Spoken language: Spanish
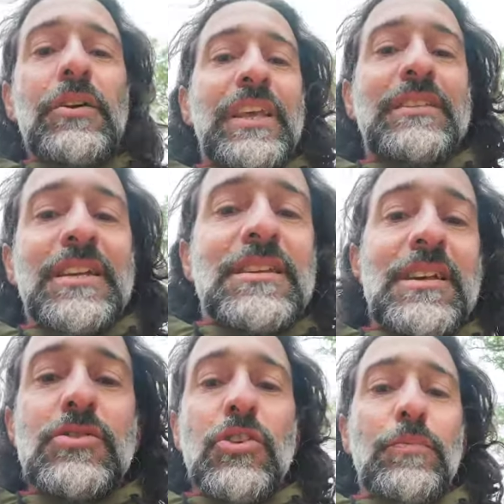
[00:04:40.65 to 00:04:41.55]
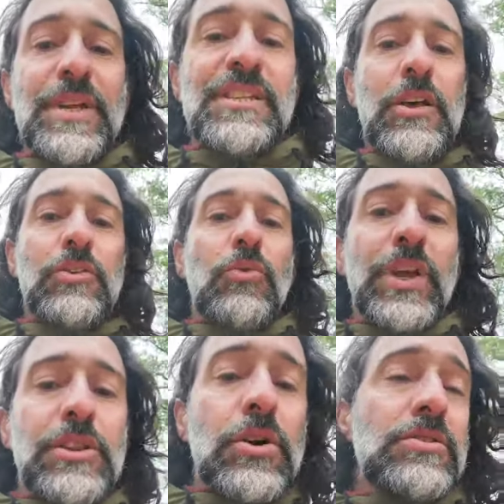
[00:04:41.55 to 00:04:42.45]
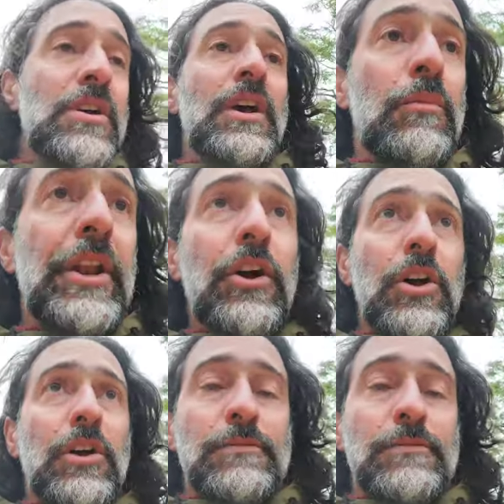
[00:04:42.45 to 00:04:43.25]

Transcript: Logitech que es solo pensado en Windows. Bueno,